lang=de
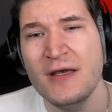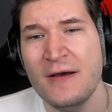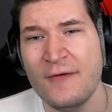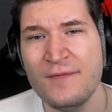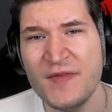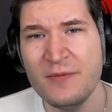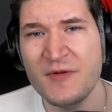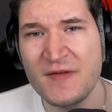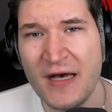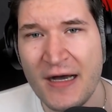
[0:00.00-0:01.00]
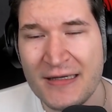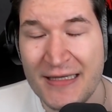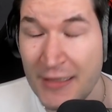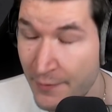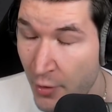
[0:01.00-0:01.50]
und ich muss sagen,
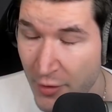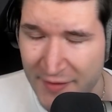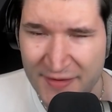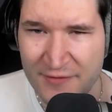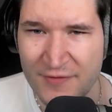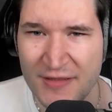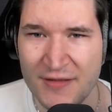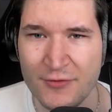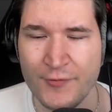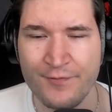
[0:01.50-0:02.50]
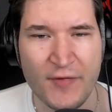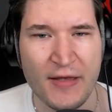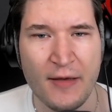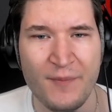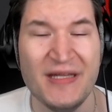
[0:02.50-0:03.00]
in dem heutigen Video
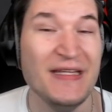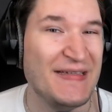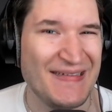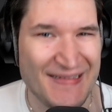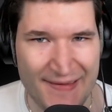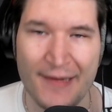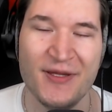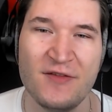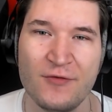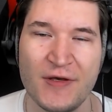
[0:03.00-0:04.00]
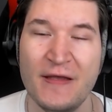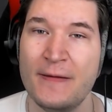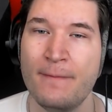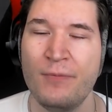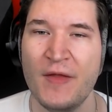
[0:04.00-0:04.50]
bin ich sehr mit
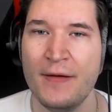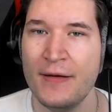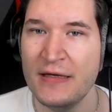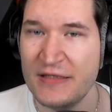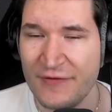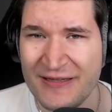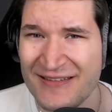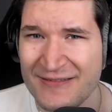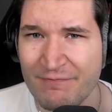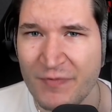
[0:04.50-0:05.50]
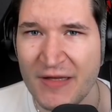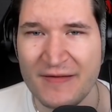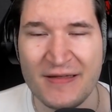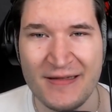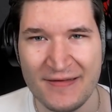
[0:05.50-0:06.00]
zufrieden. Ich finde, dass
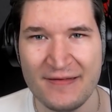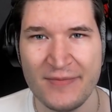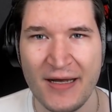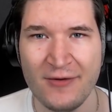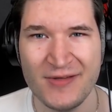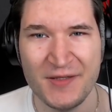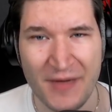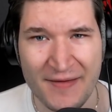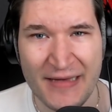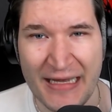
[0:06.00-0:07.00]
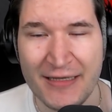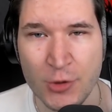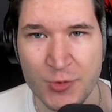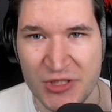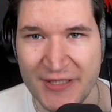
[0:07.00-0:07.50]
ich dieses Mal, und ich weiß,
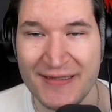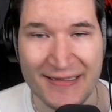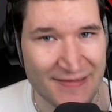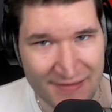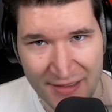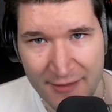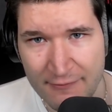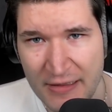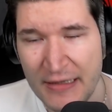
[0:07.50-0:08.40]
Eigenlob stinkt extrem,